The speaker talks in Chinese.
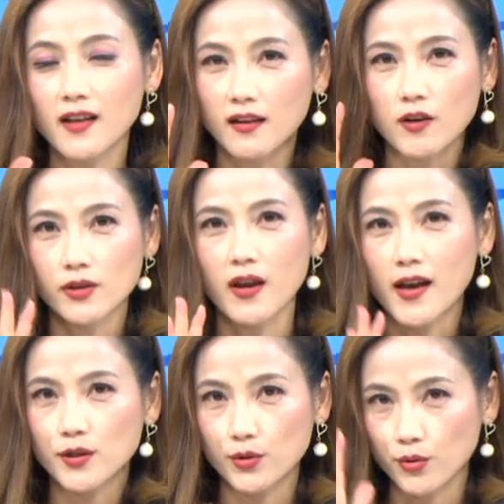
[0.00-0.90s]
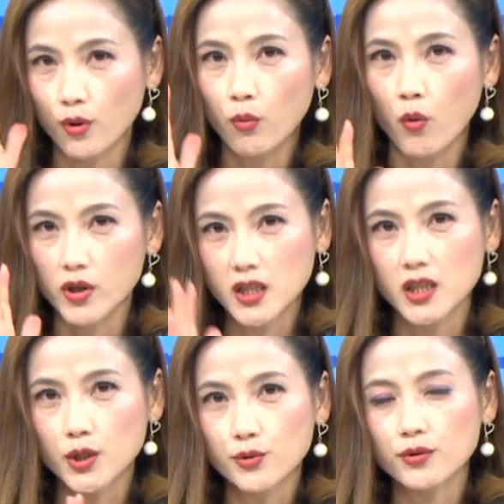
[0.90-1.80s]
但老师还是说我
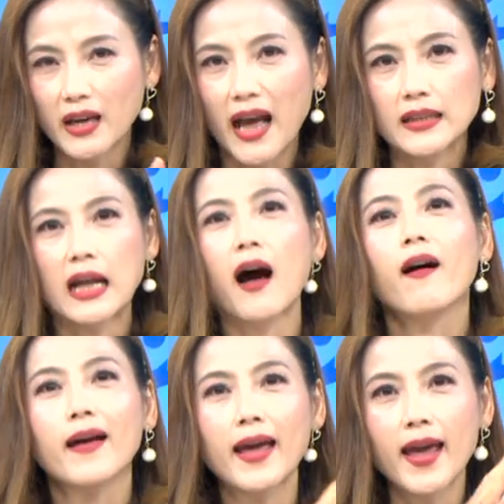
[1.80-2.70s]
持续看好